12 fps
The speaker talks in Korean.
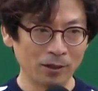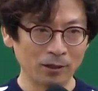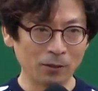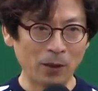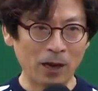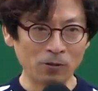
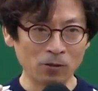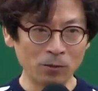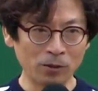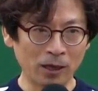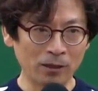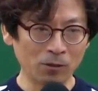근데
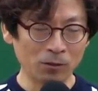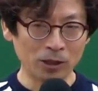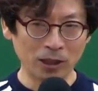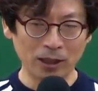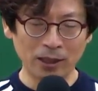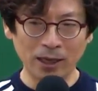반올림을 하는 게
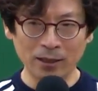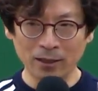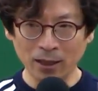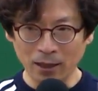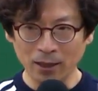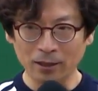원칙이긴
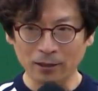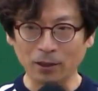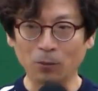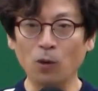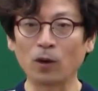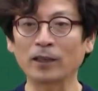한데
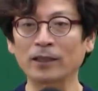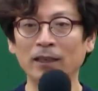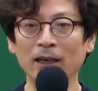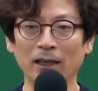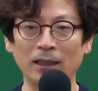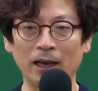그때 뭐가
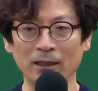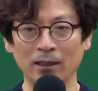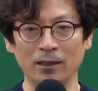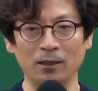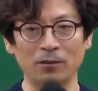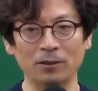생각이 나야
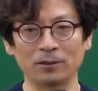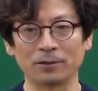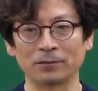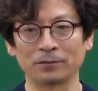된다고요?